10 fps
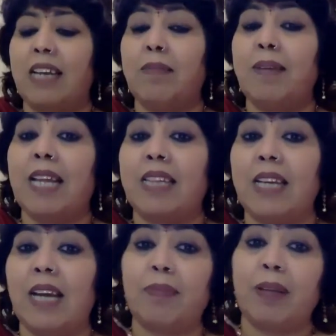भी ऐसे
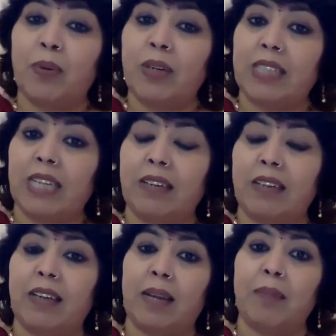हैं आपकी पूरी स्किन
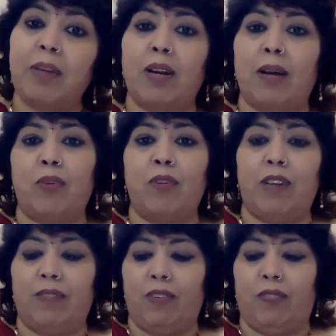डिजाइन में और आपको
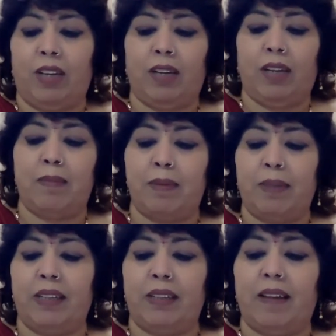150 का बीच
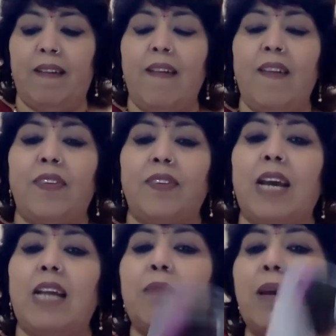देते हैं
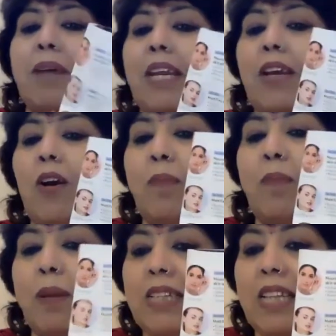साथ में हमारे
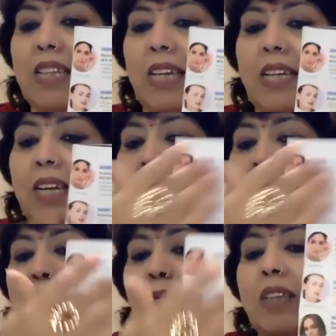ऑप्टिमल्स के सेट है अगर
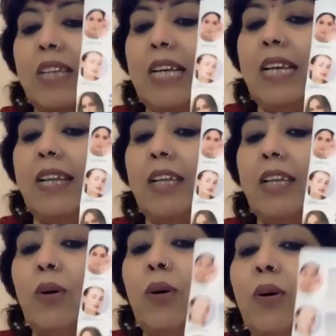आप पूरा सेट लेते
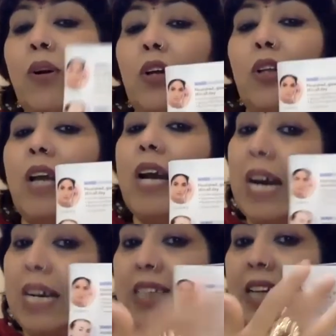हो
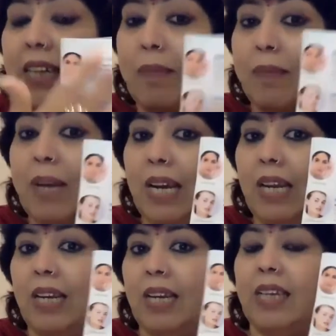हर स्किन टाइप का
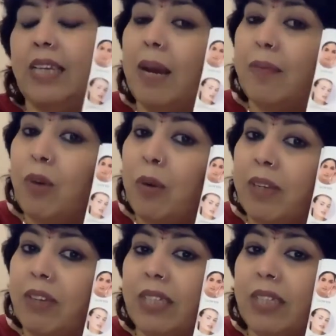अलग अलग है ये आपको हमेशा